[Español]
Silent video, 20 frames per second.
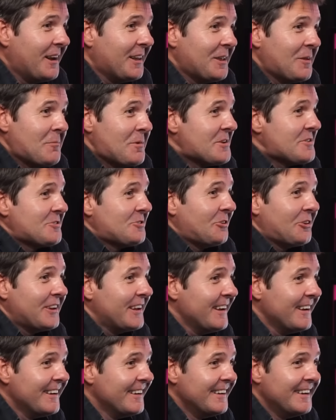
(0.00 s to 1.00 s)
mal de mi
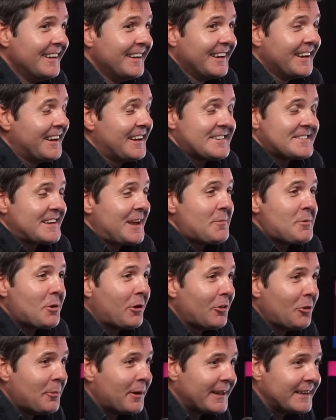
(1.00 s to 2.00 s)
historia, que es que a mí
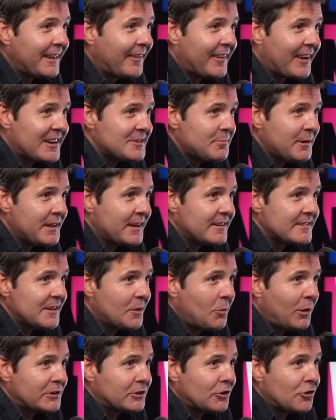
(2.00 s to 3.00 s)
cuando me quitan de las mañanas
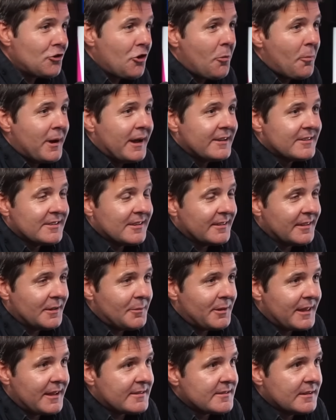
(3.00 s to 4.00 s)
de 4 no me echan de
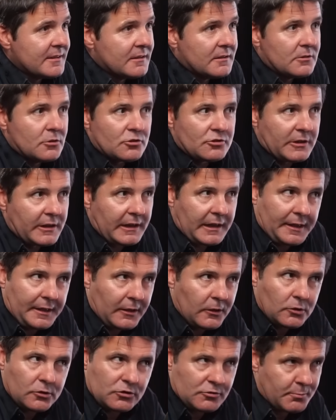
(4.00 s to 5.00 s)
Mediaset. Yo seguía
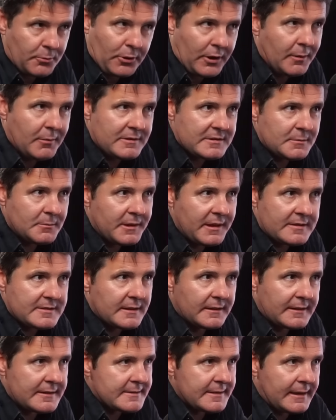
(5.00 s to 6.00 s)
haciendo otros programas en
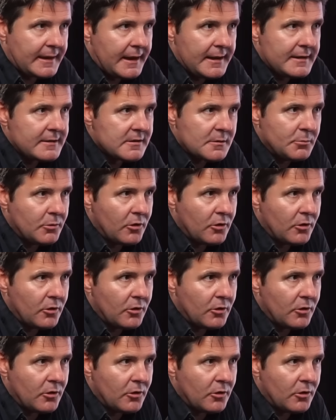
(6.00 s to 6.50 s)
Mediaset que están ahí, se